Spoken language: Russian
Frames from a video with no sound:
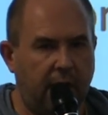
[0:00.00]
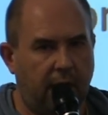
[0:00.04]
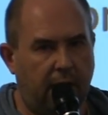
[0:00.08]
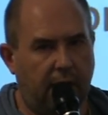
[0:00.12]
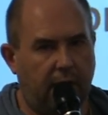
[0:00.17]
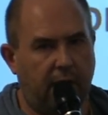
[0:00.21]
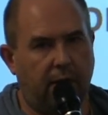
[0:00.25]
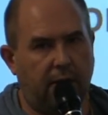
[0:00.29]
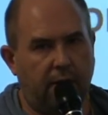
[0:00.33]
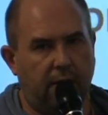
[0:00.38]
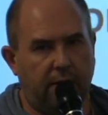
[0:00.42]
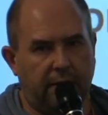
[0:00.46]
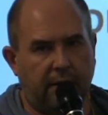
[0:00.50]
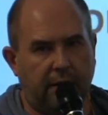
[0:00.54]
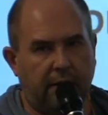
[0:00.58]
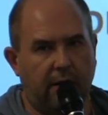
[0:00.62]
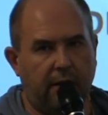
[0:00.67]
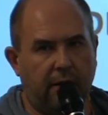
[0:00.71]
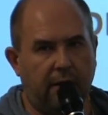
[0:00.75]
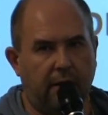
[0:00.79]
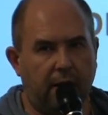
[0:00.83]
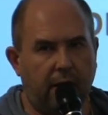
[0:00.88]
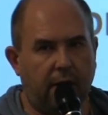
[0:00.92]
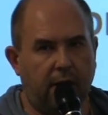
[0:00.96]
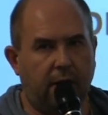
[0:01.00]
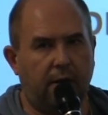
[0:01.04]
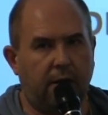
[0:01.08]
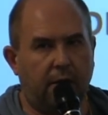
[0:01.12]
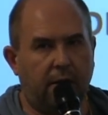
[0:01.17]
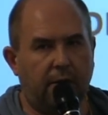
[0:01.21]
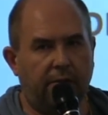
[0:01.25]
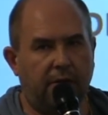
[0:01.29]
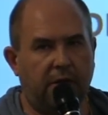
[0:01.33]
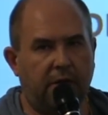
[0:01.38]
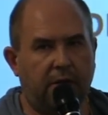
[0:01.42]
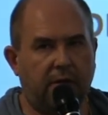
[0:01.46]
э,
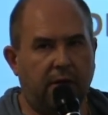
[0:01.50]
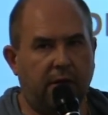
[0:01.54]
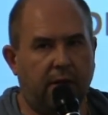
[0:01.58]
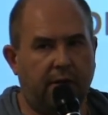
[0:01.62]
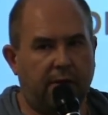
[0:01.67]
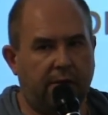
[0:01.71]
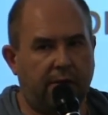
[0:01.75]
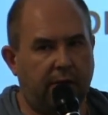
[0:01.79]
такая вещь, как